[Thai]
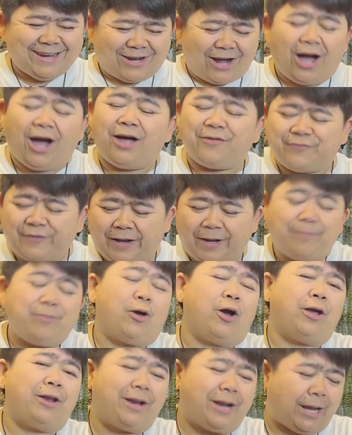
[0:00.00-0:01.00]
ก็เสร็จเรียบ
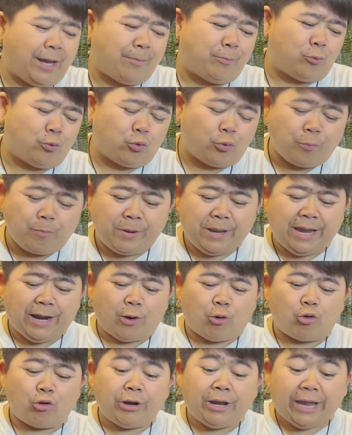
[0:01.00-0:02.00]
ร้อยนะครับรูทเบียร์
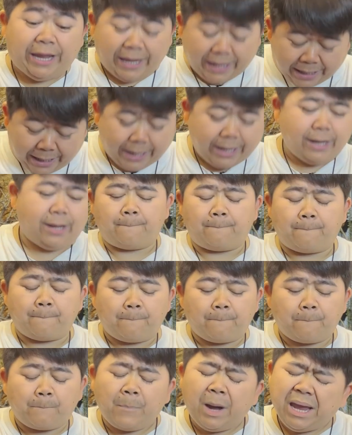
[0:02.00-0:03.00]
โคนเอ
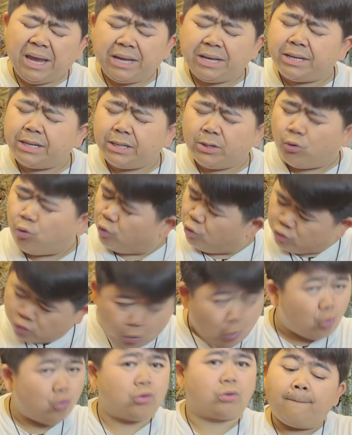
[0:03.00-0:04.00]
ไม่ดึงขน
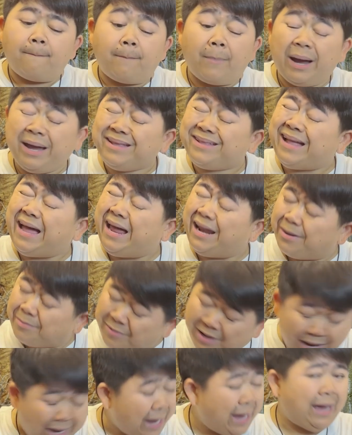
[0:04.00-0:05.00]
ตูดไม่ทาน
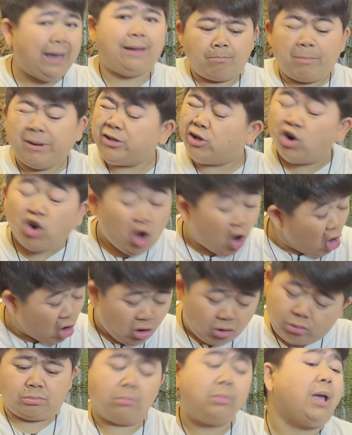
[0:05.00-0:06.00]
น้ำยาไม่ต้องล็อก
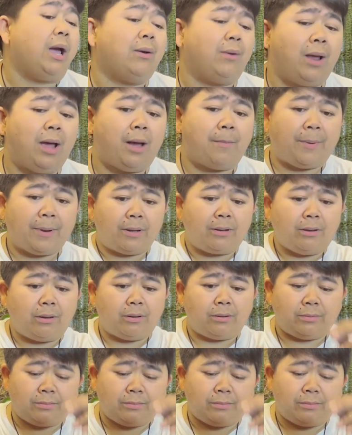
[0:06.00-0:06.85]
ไม่เอาแล้วเอาไปเลย